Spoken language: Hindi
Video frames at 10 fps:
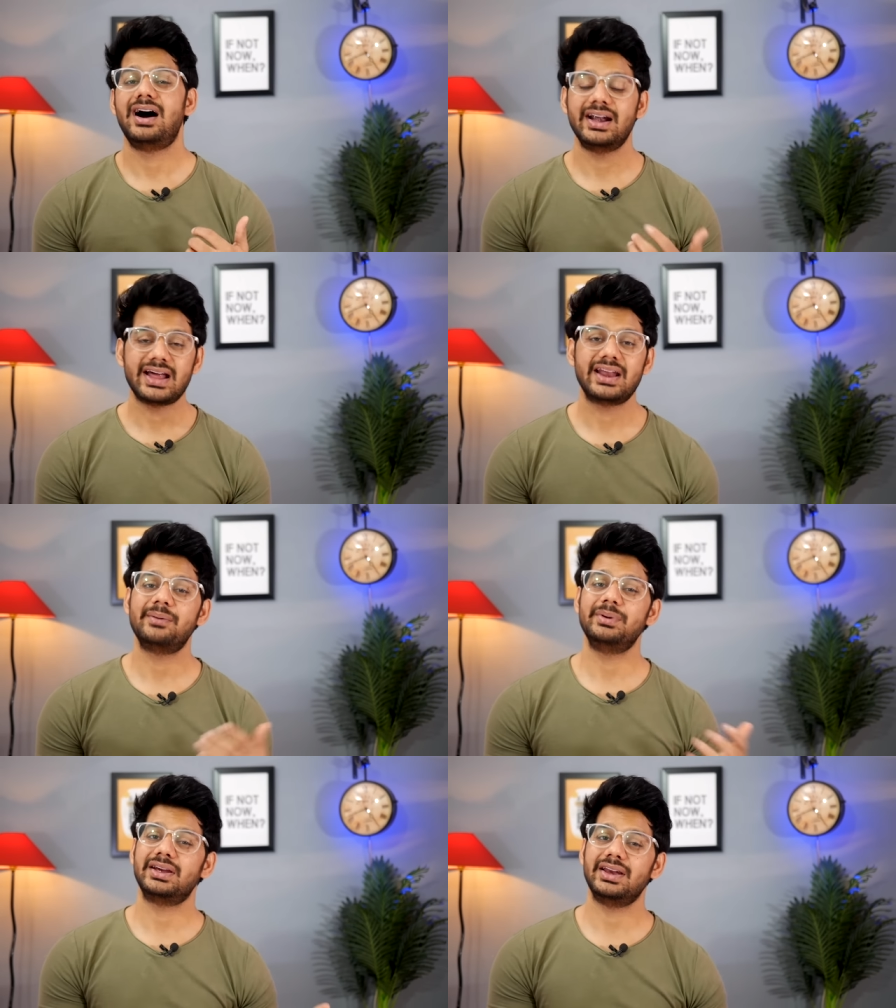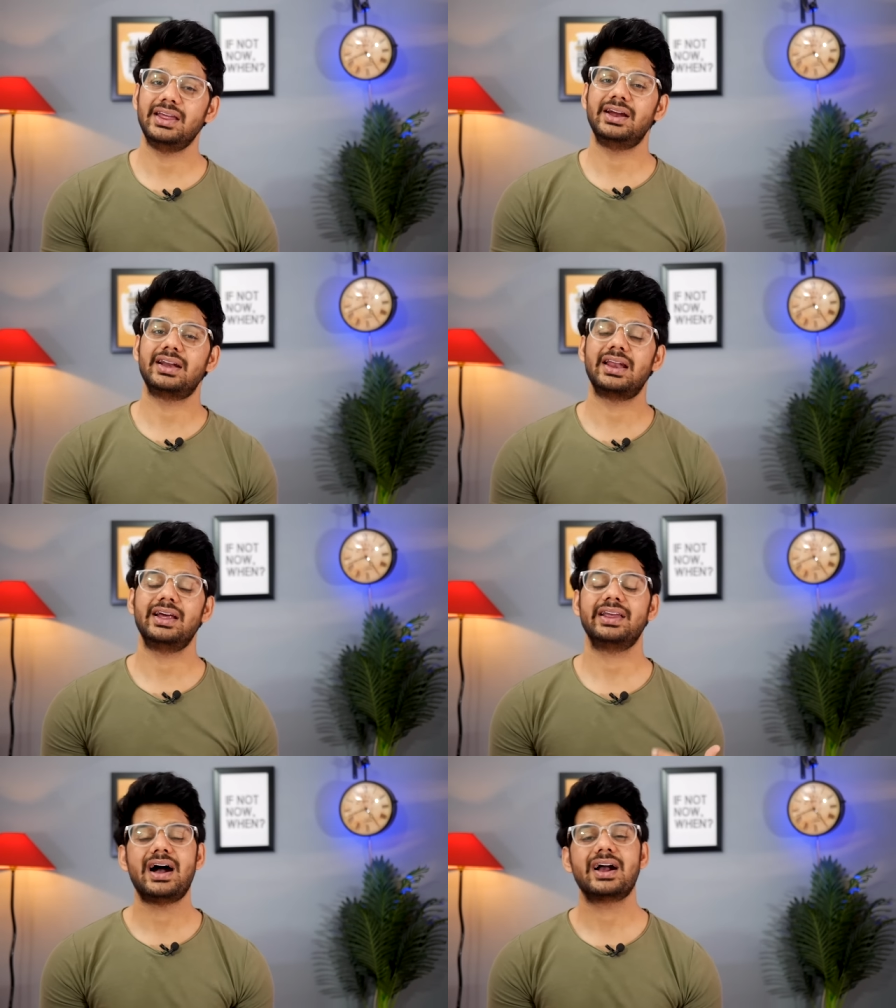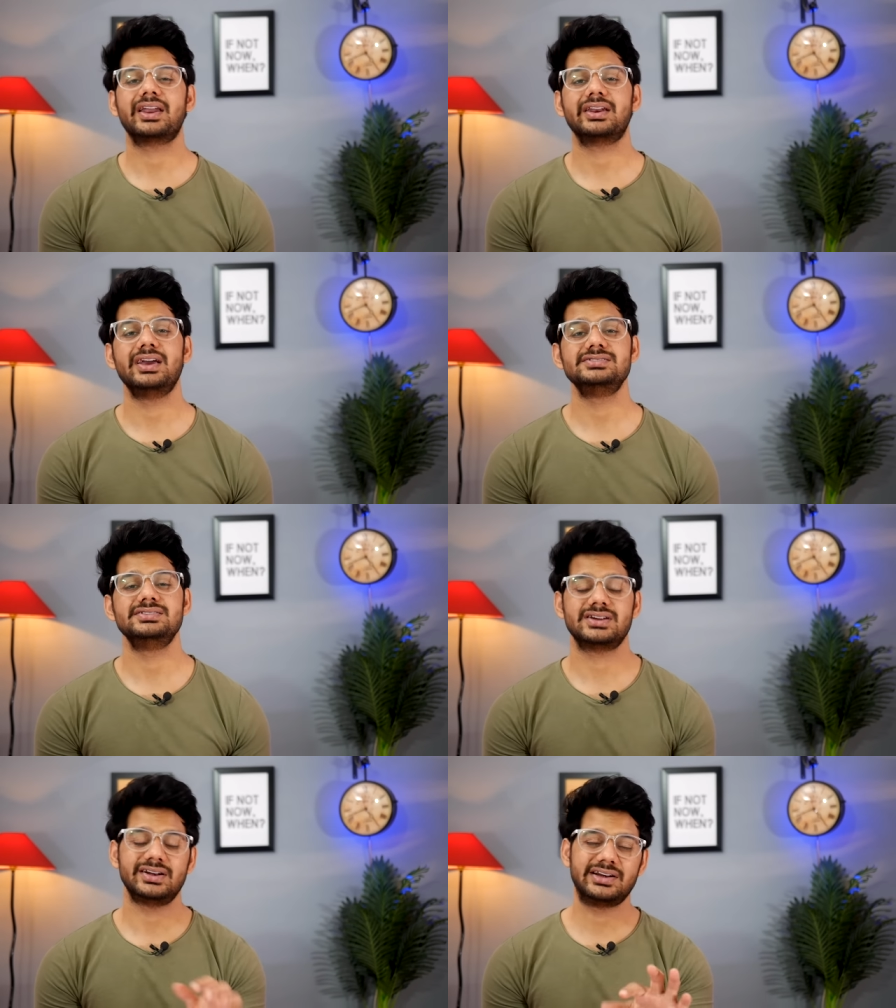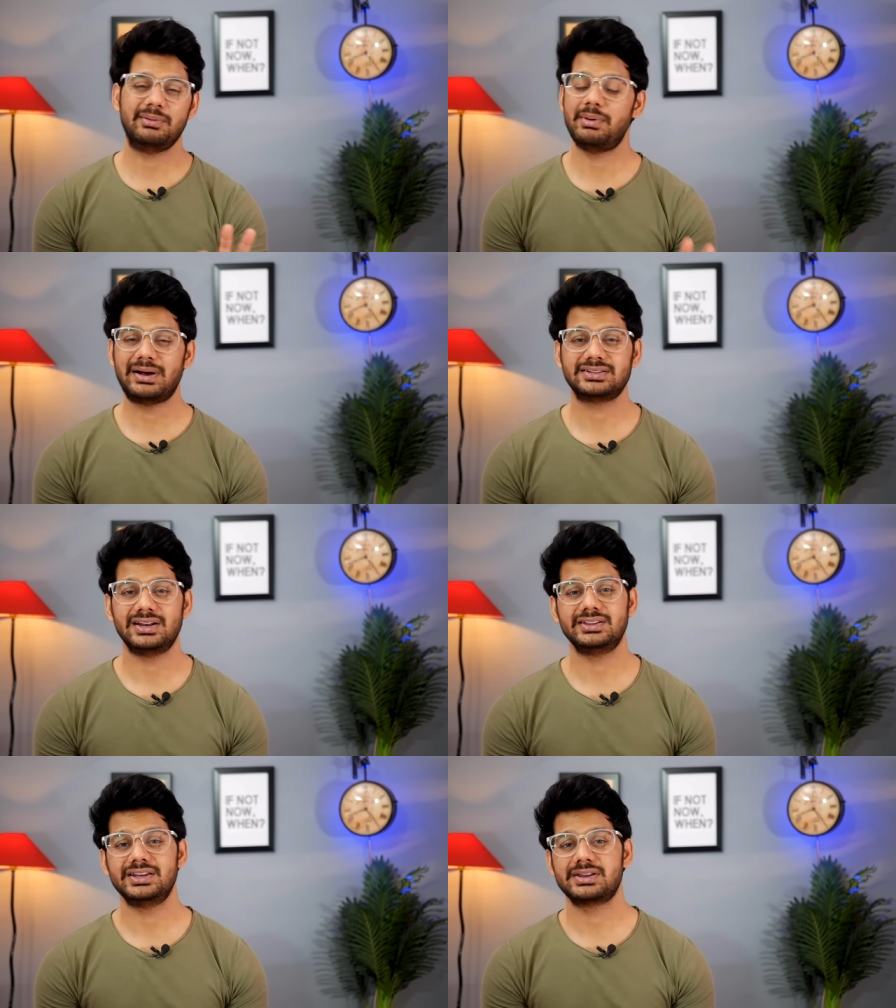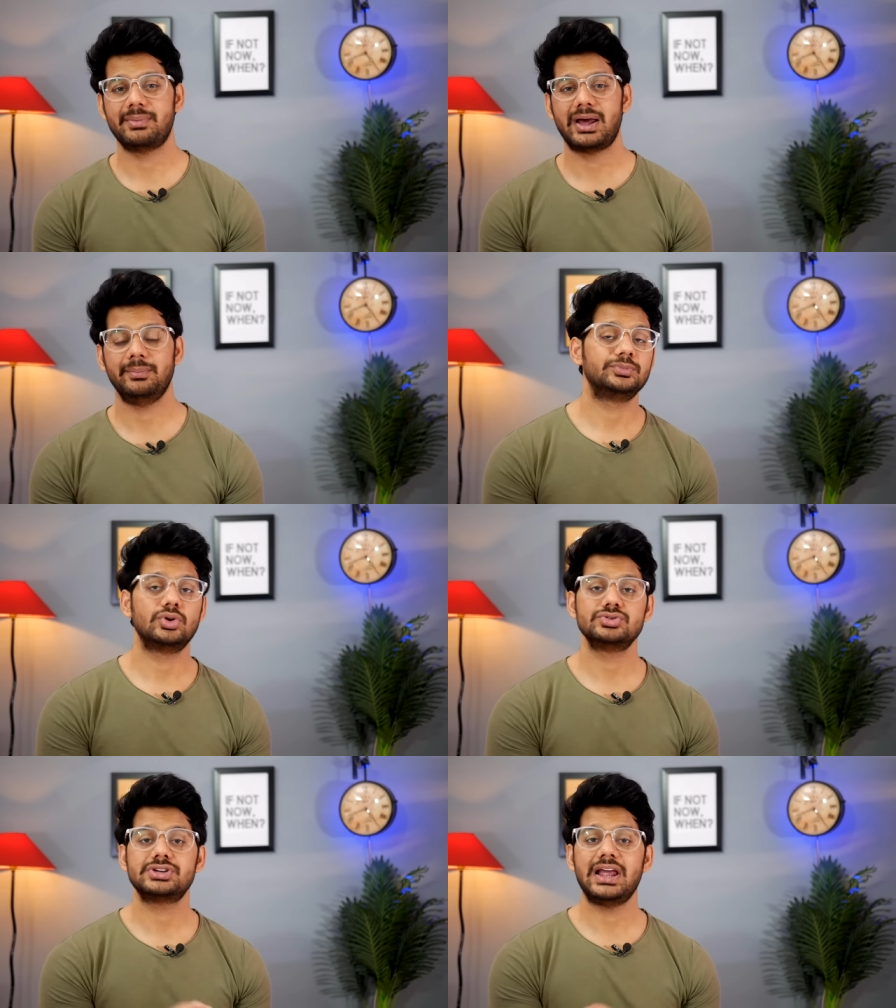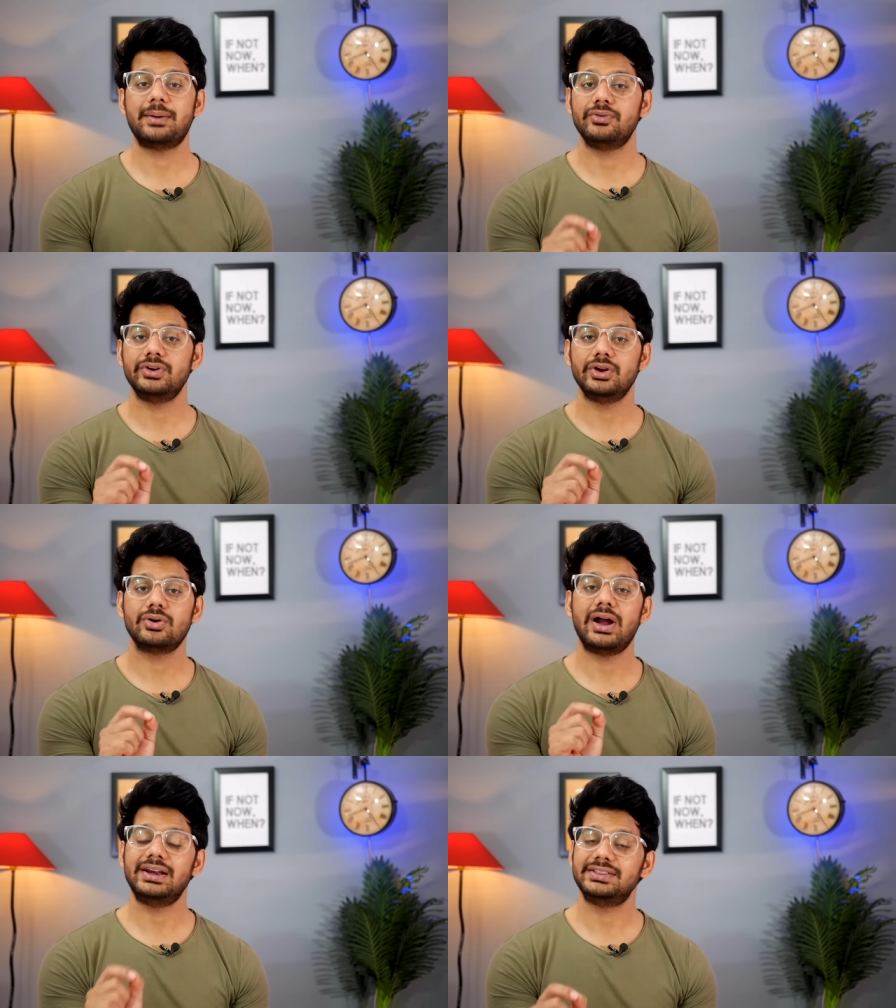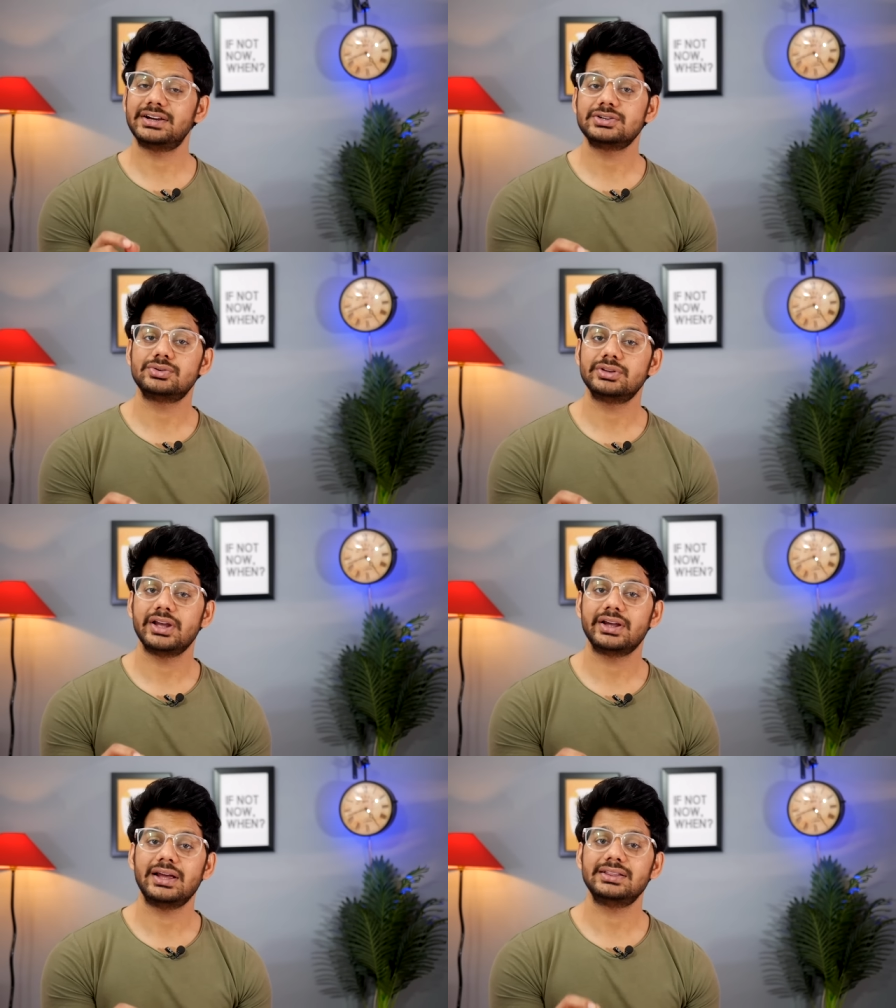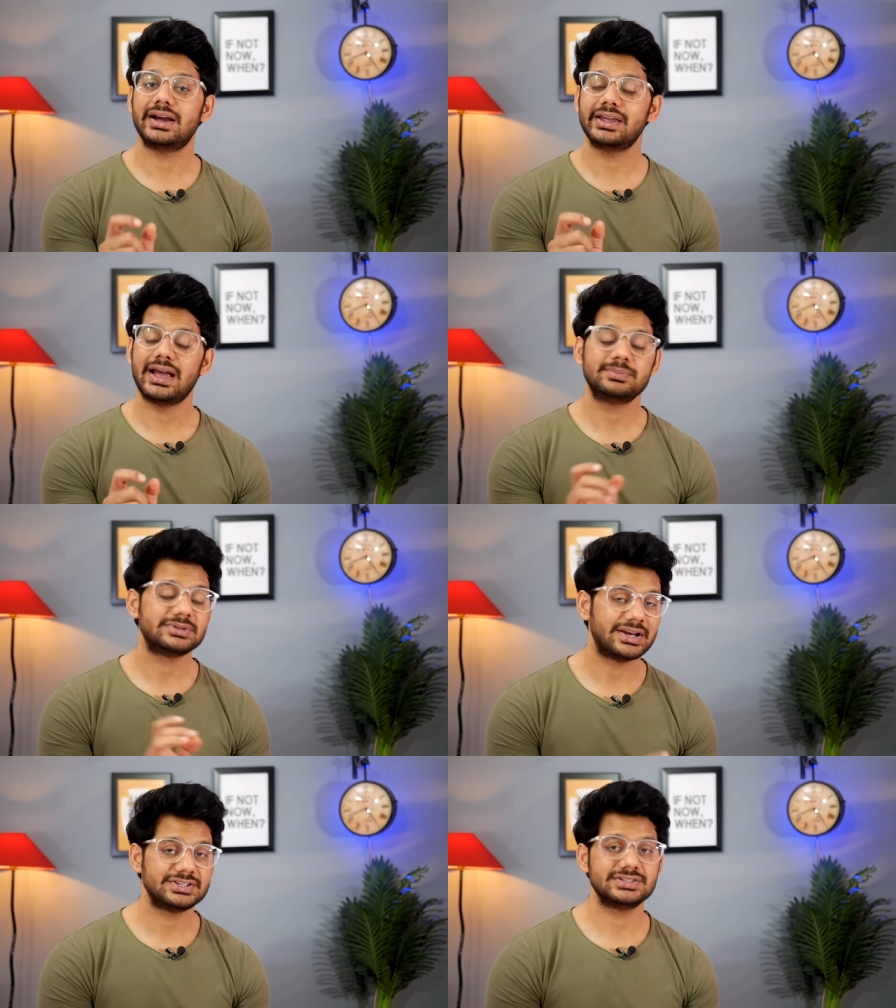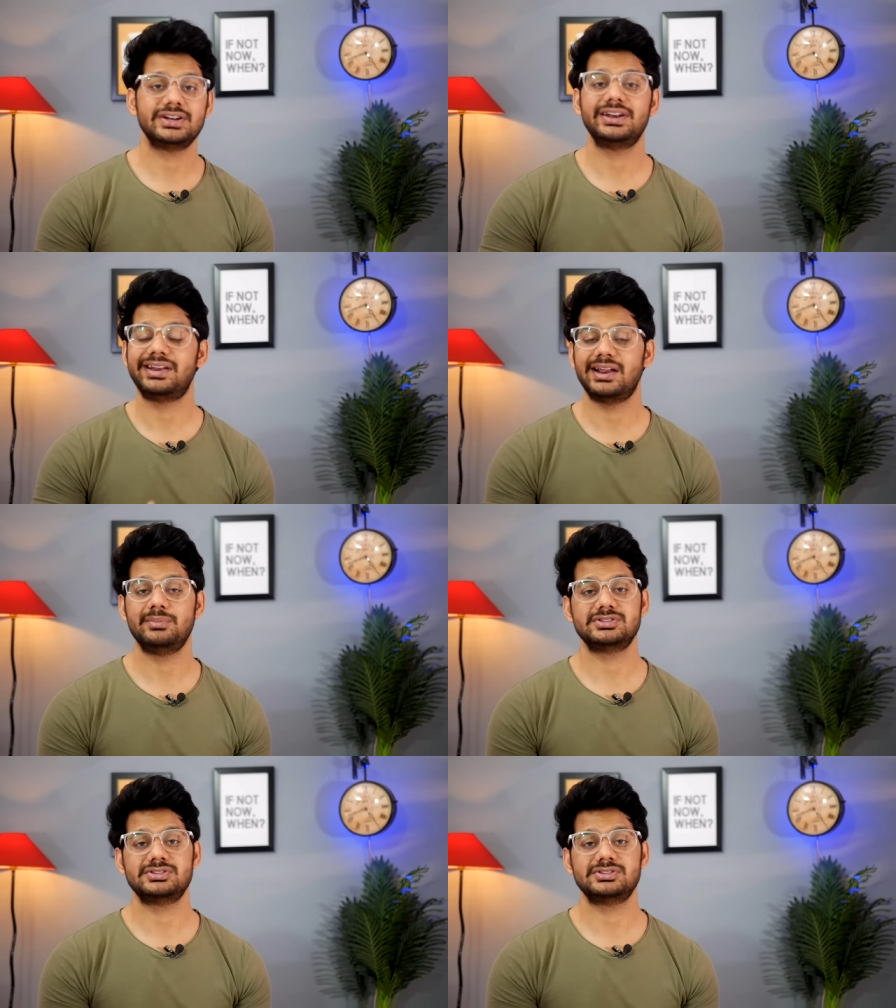हटाना भी है कि नहीं हटाना है क्या करना है इस चीज का डिटेल में बात कर लेते हैं इसके बारे में तो उसके लिए आपको वीडियो को एंड तक जरूर देखना है ताकि आप सारी चीजें डिटेल में